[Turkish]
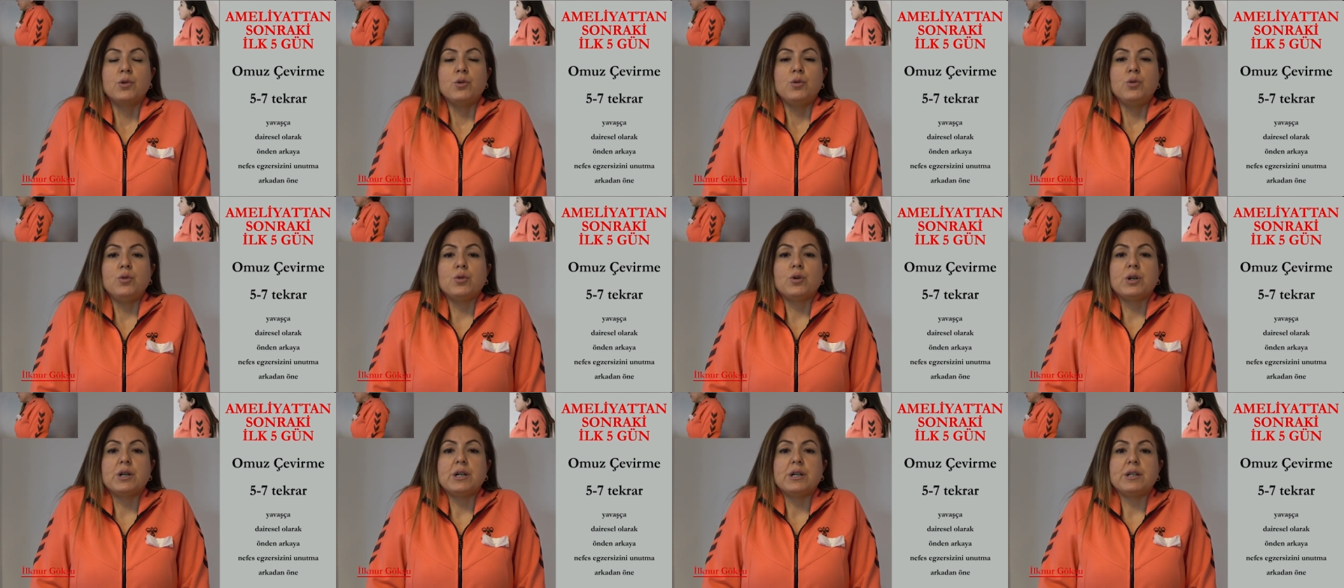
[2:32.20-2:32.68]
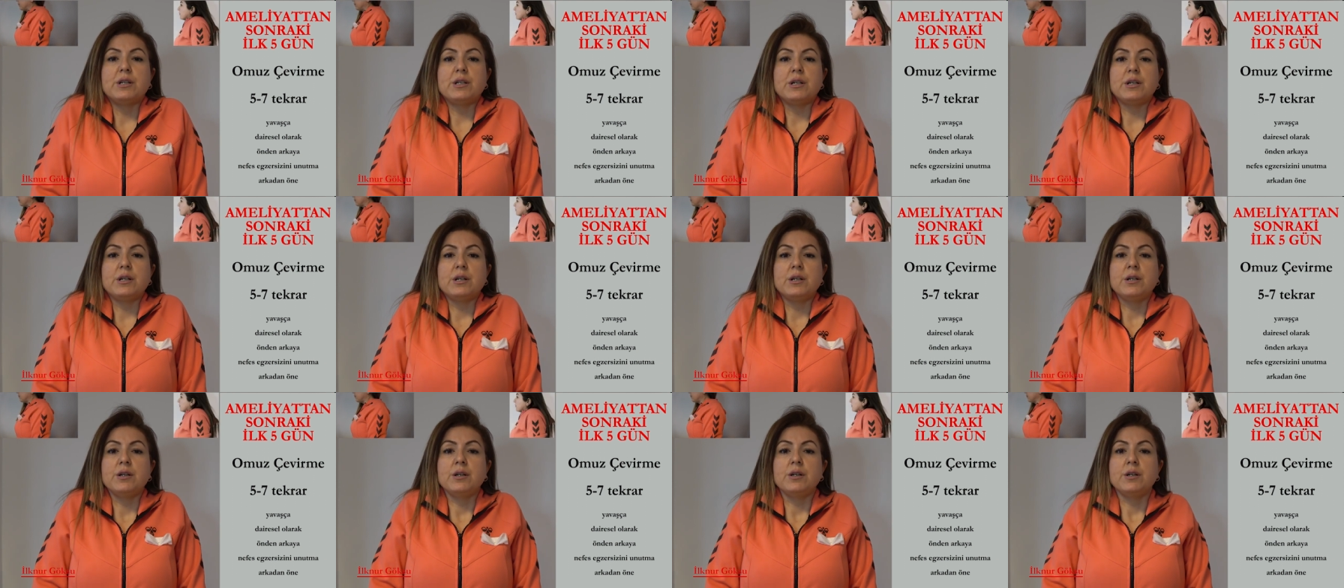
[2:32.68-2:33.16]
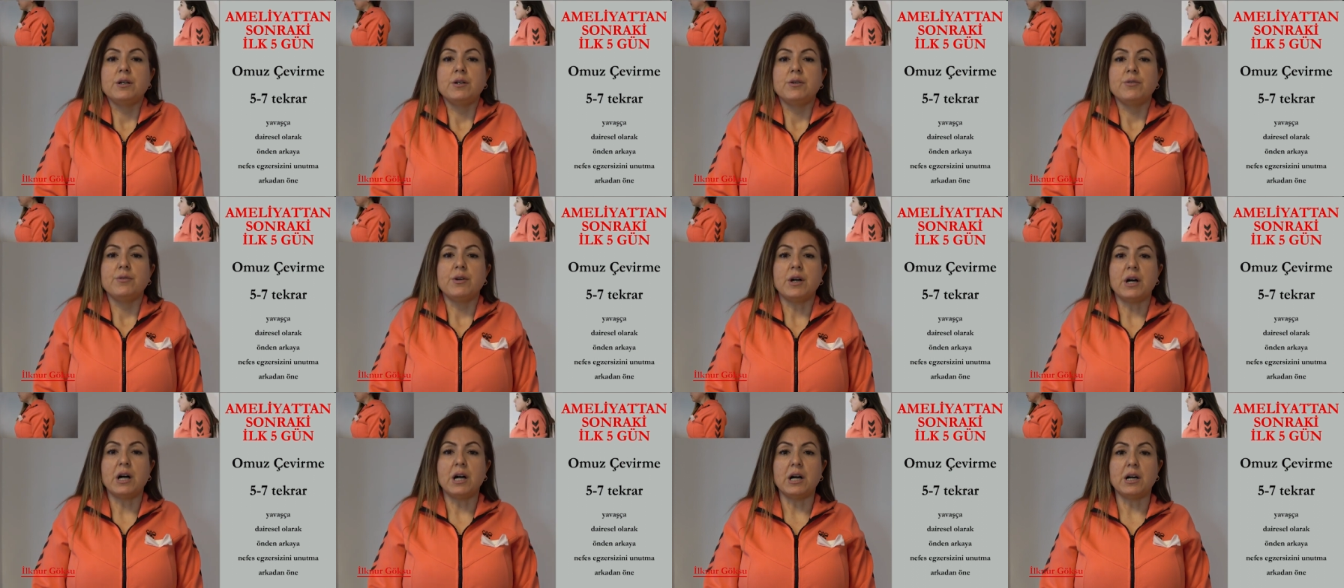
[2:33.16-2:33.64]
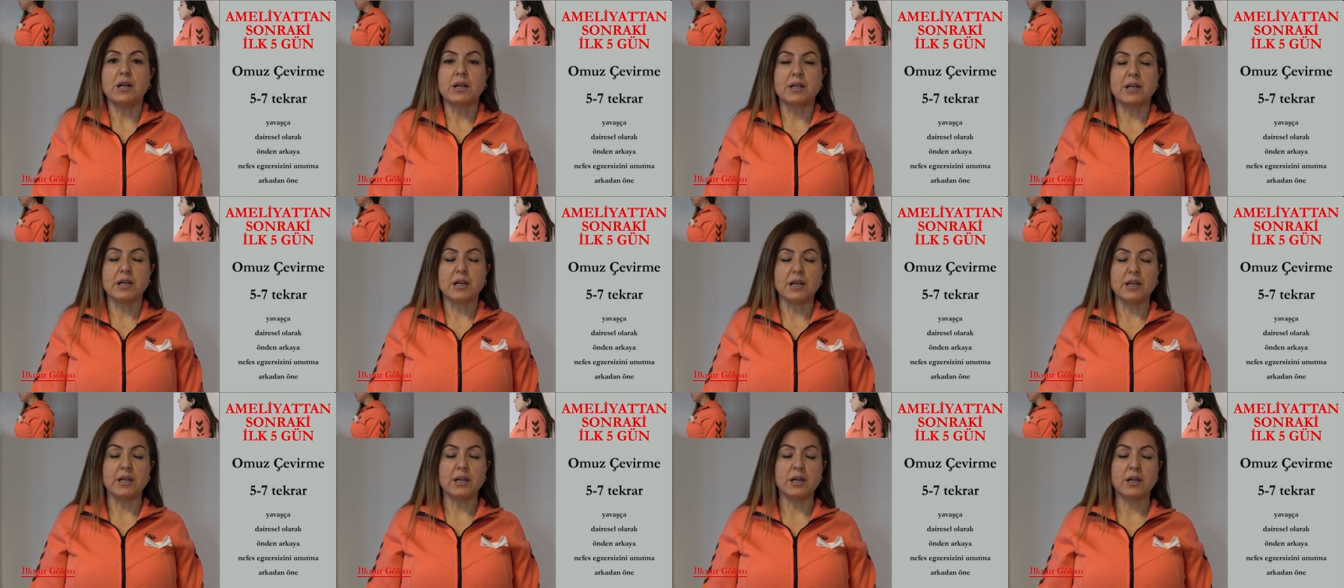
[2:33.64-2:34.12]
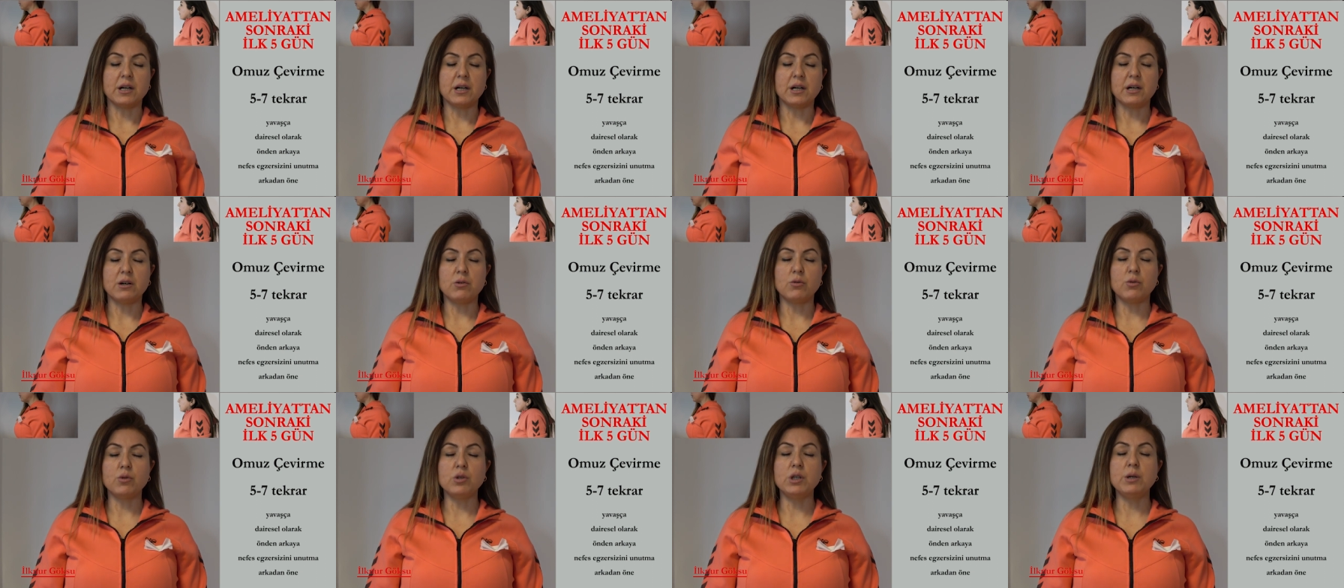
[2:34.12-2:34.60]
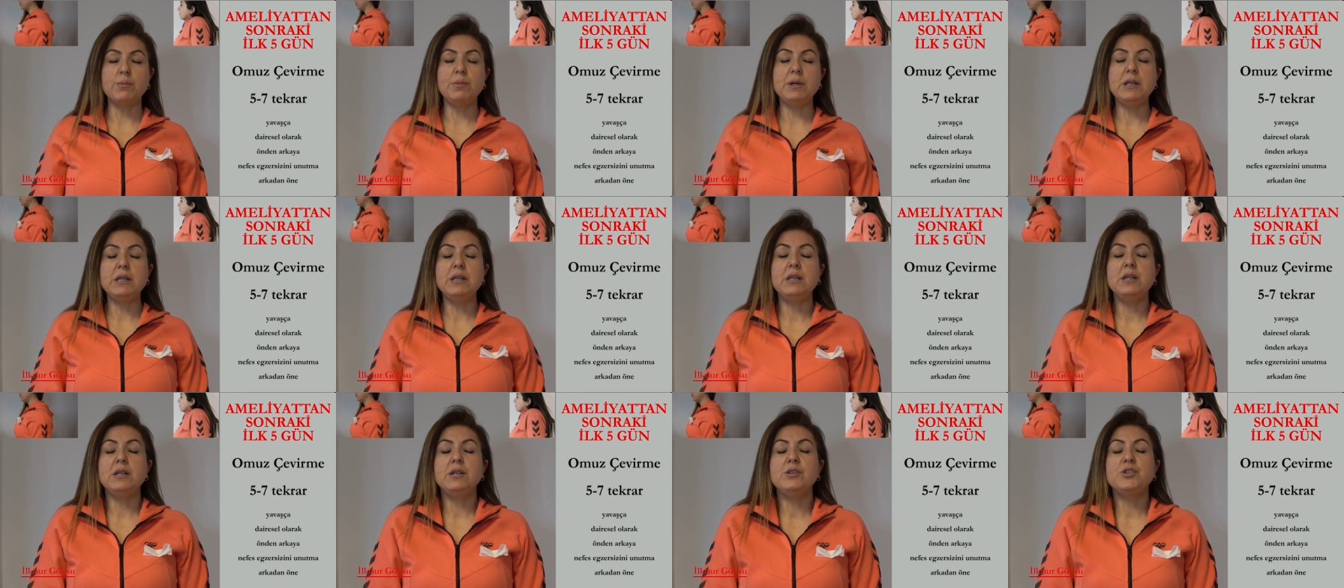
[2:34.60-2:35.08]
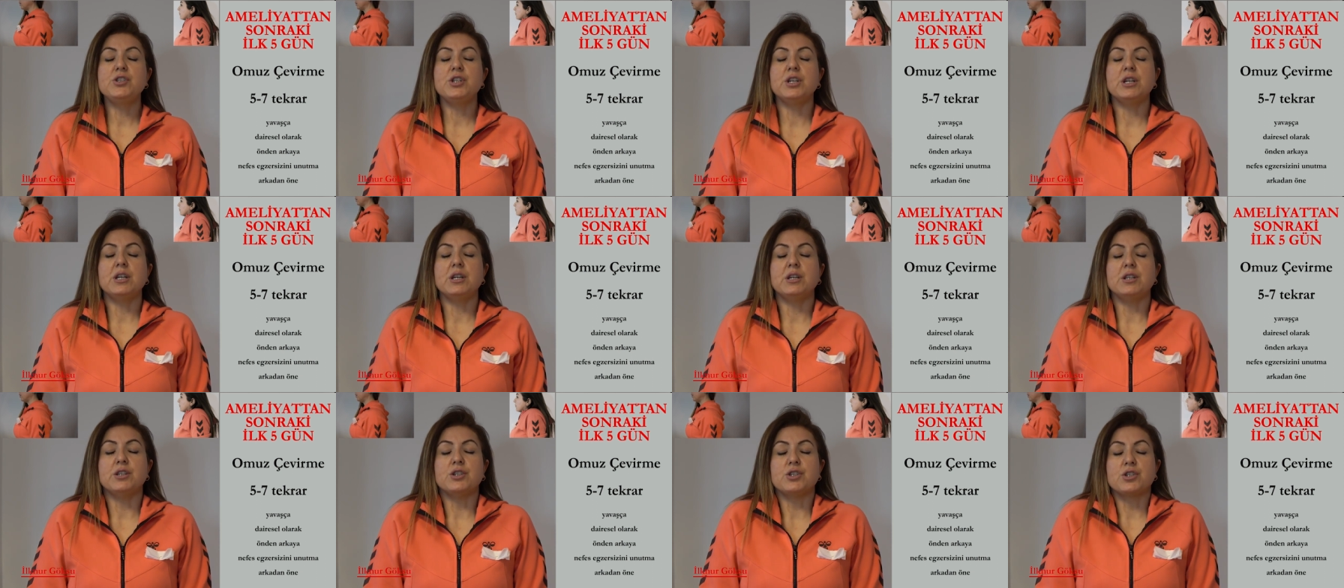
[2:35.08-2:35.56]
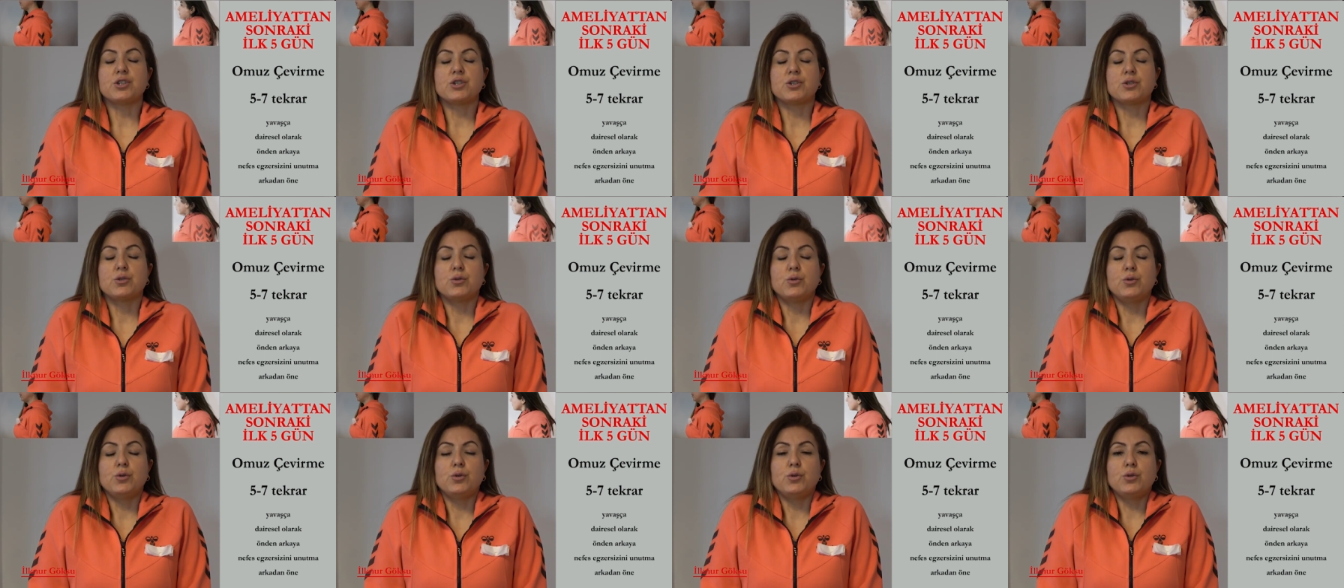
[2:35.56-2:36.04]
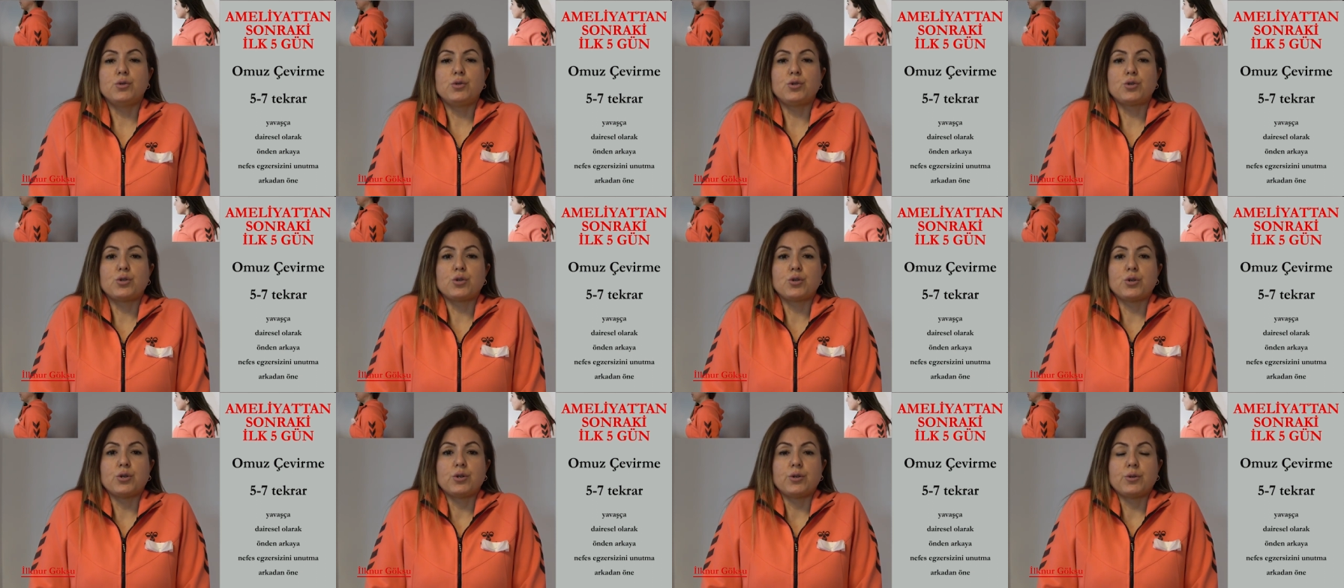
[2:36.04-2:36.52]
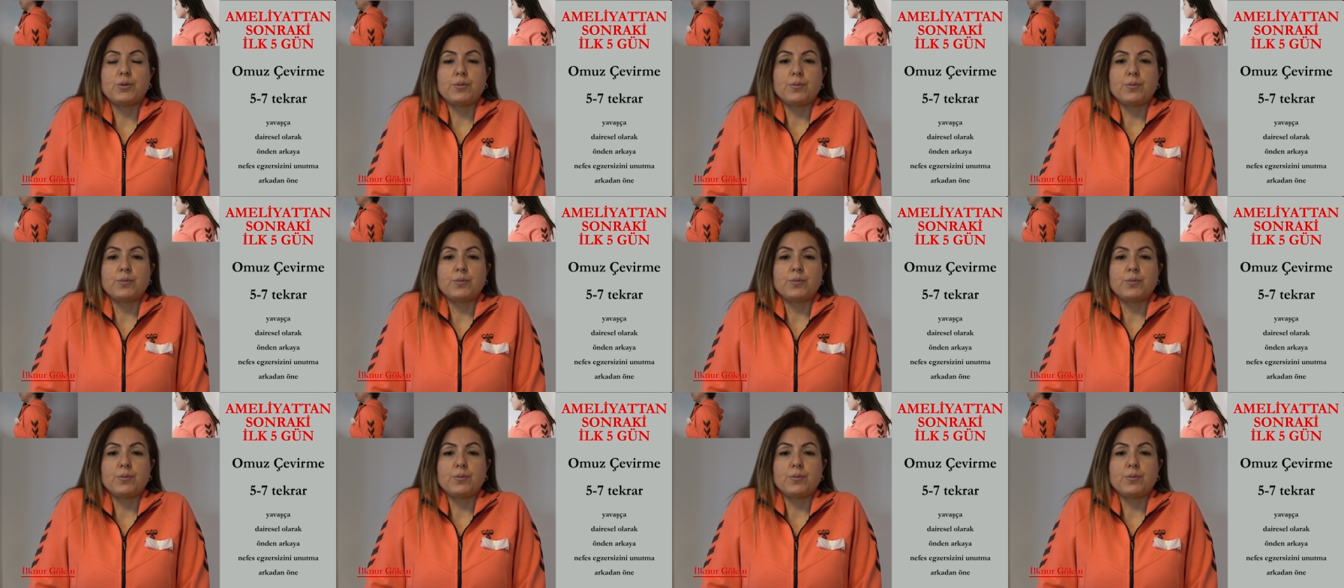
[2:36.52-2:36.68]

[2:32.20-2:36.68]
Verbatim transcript: yukarı ve arkaya olabildiğince geniş 3